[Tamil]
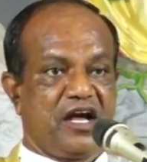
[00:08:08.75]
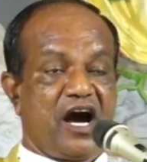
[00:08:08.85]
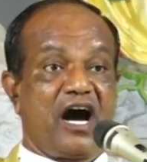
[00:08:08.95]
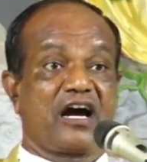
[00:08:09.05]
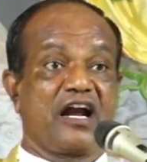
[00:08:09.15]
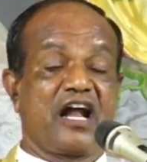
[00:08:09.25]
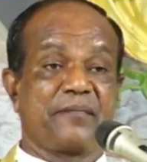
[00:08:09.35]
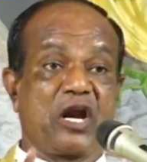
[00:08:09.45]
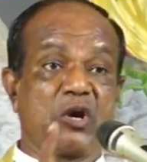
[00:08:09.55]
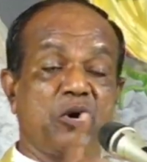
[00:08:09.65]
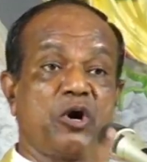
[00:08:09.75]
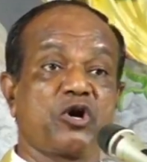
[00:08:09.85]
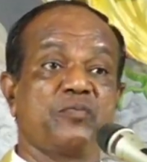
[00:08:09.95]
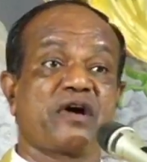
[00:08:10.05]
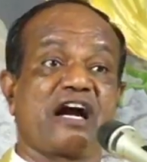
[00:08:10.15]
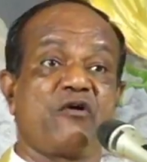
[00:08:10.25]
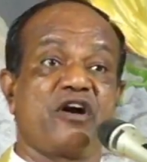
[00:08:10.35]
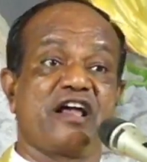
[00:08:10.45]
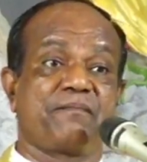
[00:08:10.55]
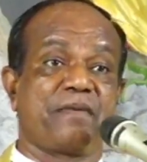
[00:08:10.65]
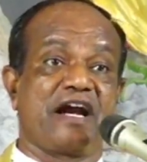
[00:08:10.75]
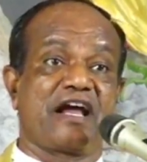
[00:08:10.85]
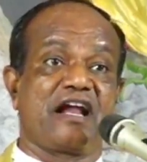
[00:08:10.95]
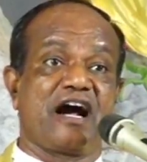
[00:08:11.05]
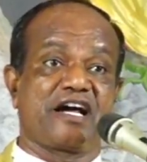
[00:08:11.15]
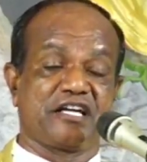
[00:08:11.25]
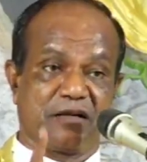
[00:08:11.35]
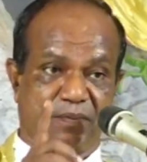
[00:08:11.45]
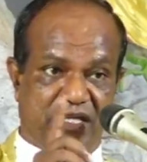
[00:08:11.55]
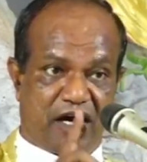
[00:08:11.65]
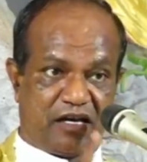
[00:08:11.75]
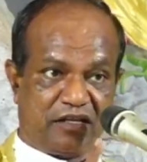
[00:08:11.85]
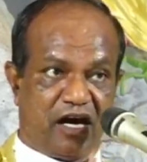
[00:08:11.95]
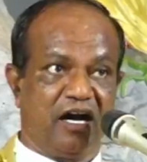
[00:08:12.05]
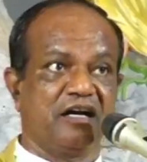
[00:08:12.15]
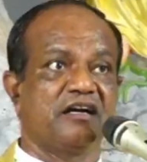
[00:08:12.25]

ஆக நாம் எல்லோரும் கடவுளுடைய பிள்ளைகளாக இருப்பதால் தான்